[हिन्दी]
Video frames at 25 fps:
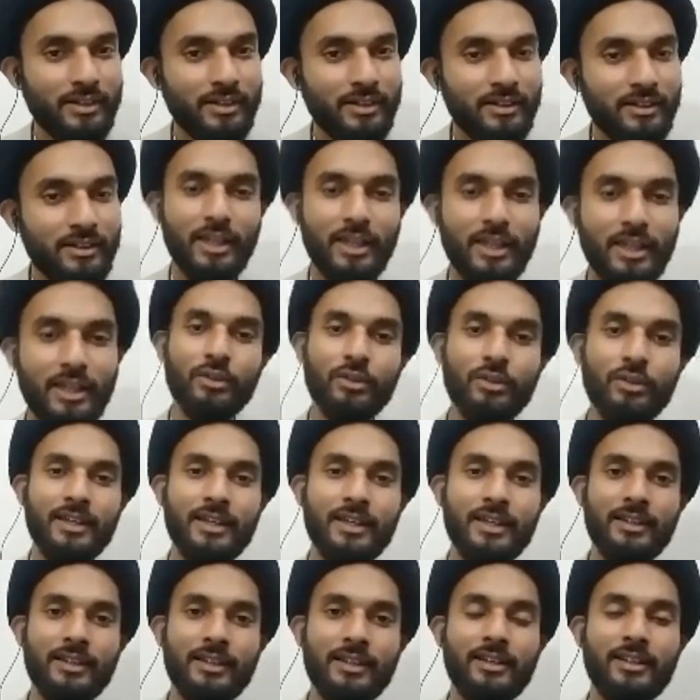नहीं होते हैं
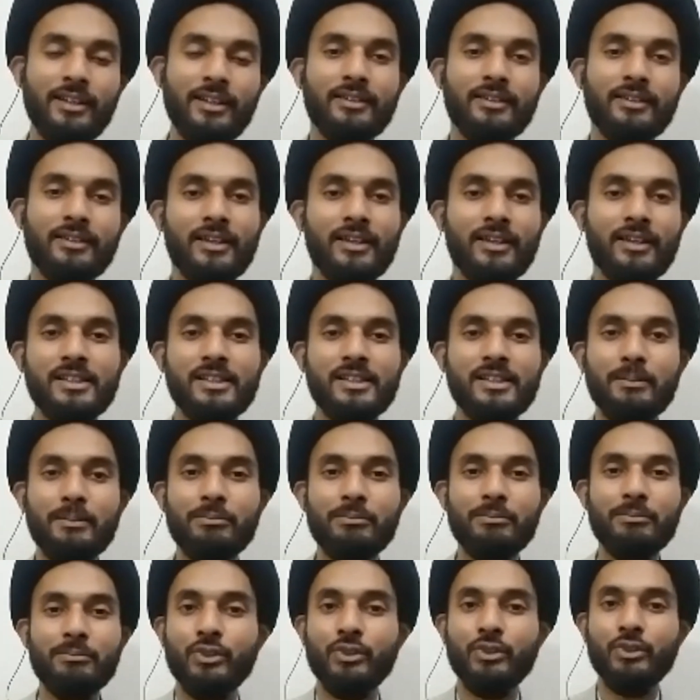अल्लाह ताला जब
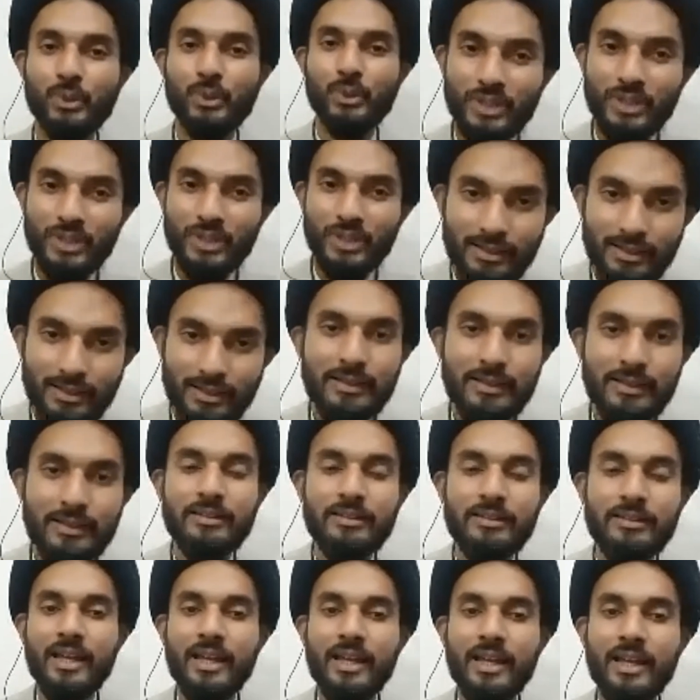वजूद अता करता
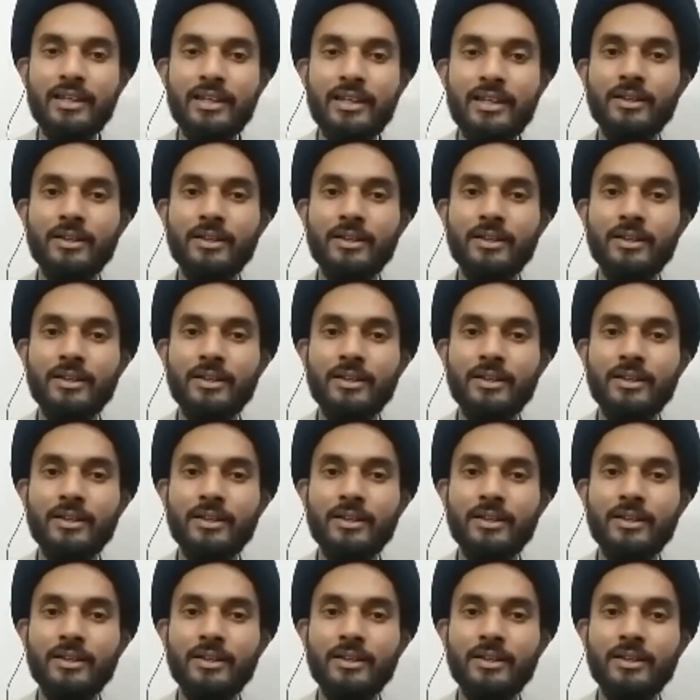है